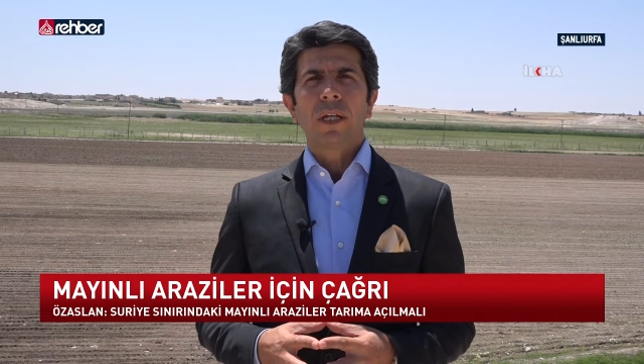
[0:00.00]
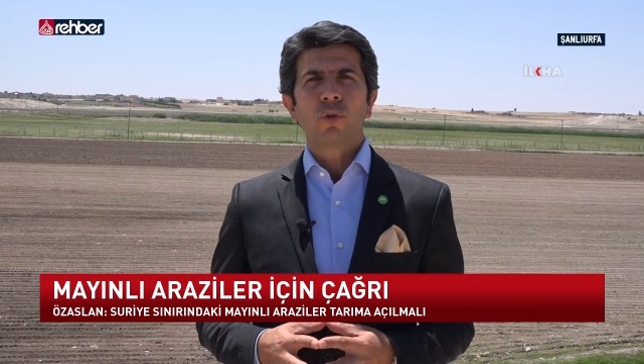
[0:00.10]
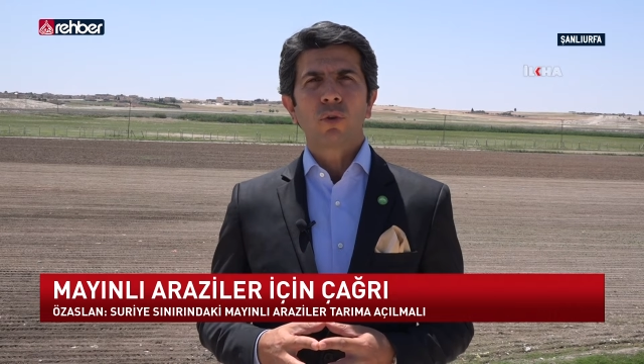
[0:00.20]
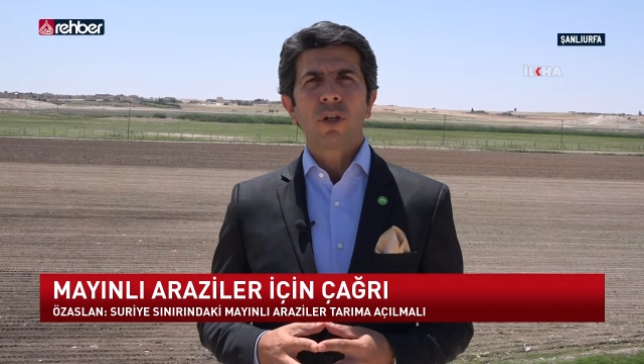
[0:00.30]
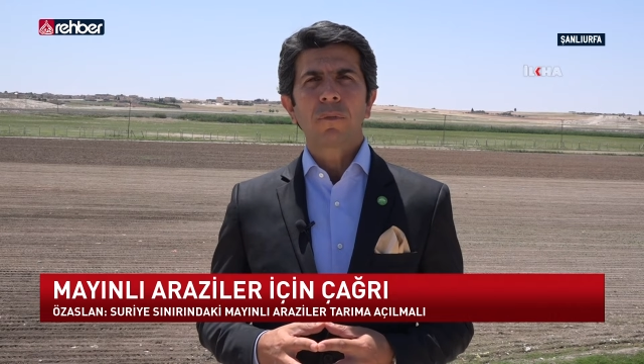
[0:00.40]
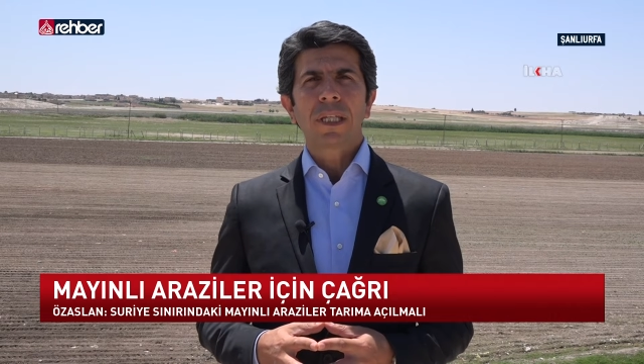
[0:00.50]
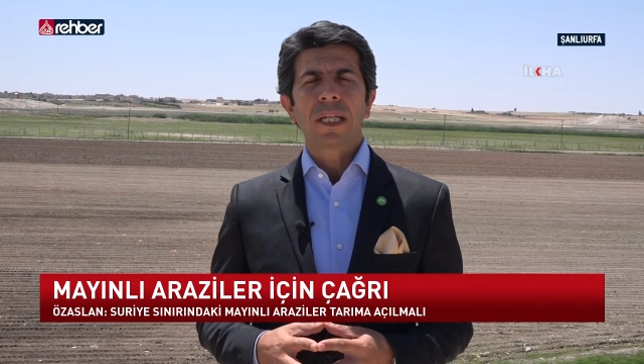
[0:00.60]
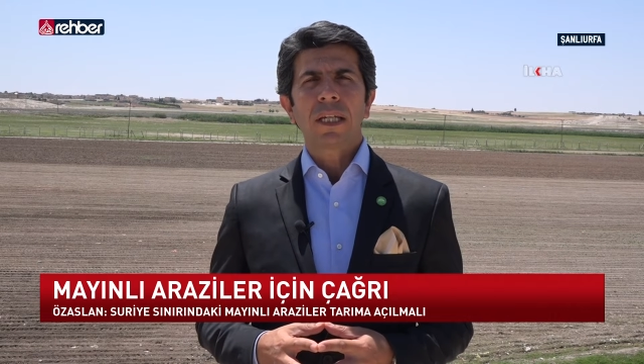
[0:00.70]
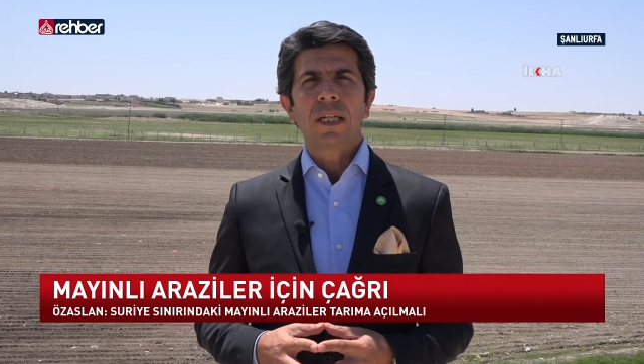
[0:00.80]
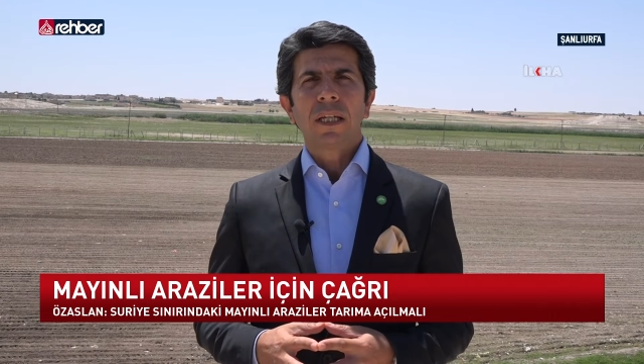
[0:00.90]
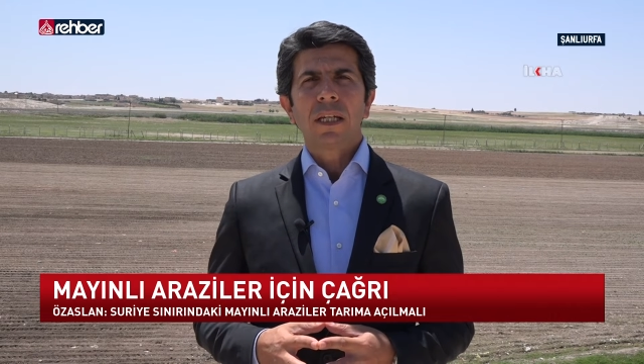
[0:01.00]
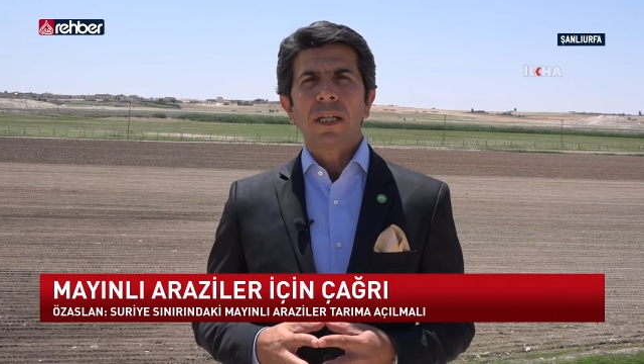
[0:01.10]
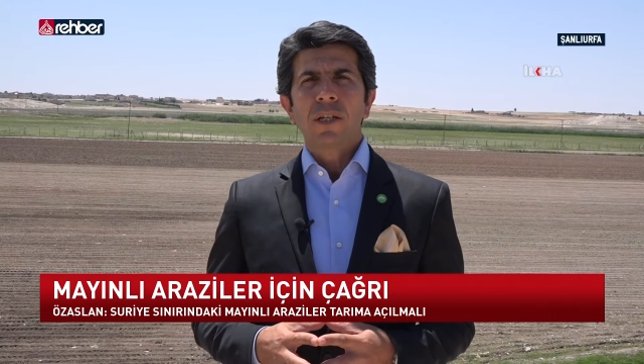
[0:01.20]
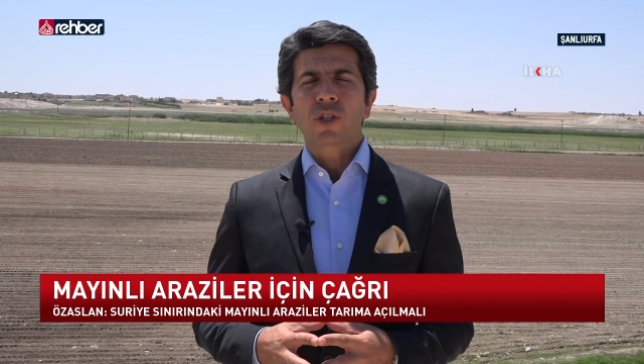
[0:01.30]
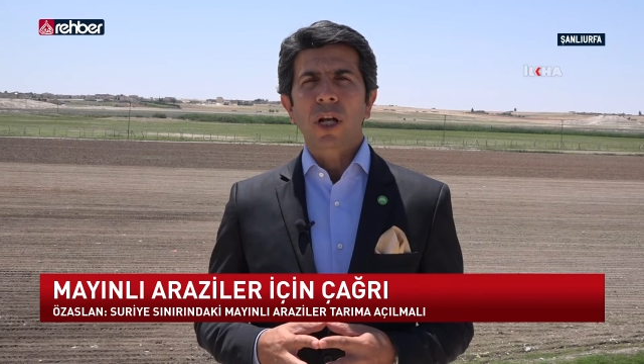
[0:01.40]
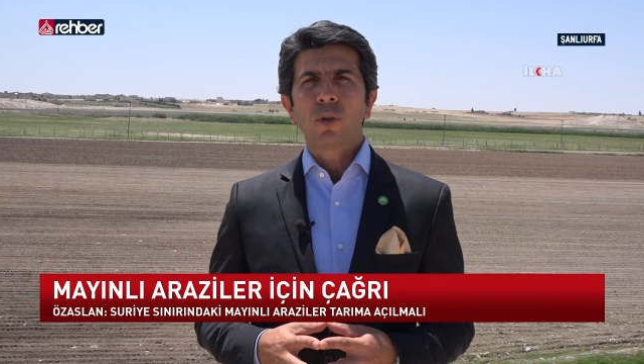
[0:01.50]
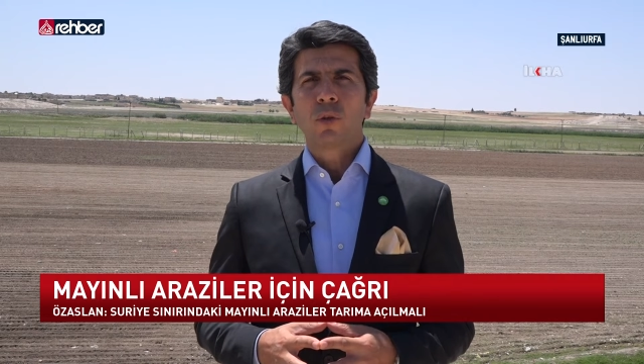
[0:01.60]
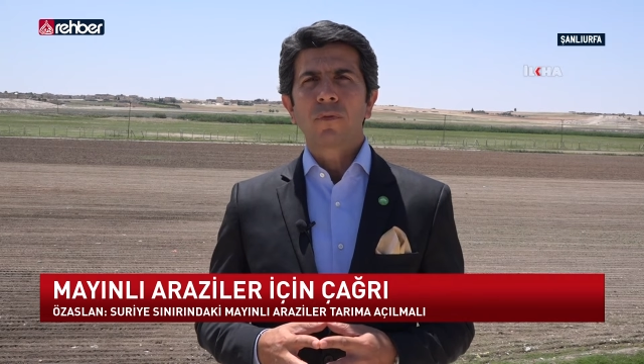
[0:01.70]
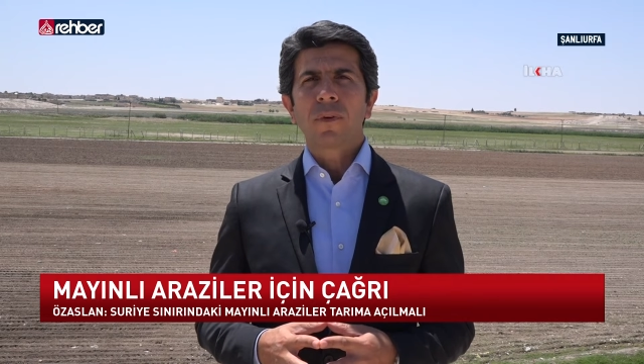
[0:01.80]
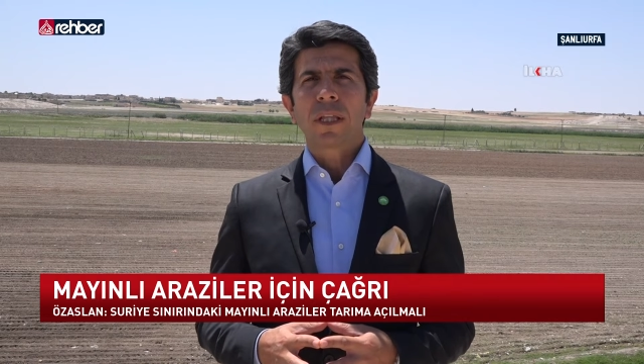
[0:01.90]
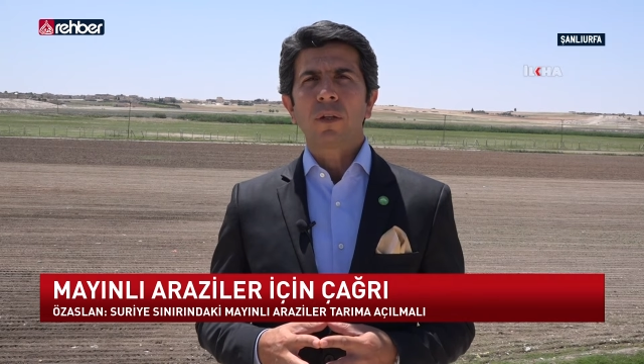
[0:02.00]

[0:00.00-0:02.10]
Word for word: Diyorum ki Şanlıurfa'da